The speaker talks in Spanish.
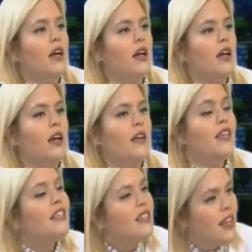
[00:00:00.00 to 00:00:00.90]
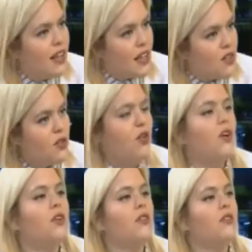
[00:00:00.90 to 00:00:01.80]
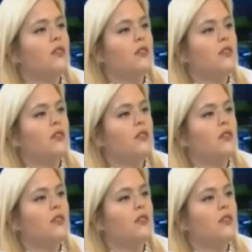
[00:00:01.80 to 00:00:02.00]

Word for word: eh, deshidratación,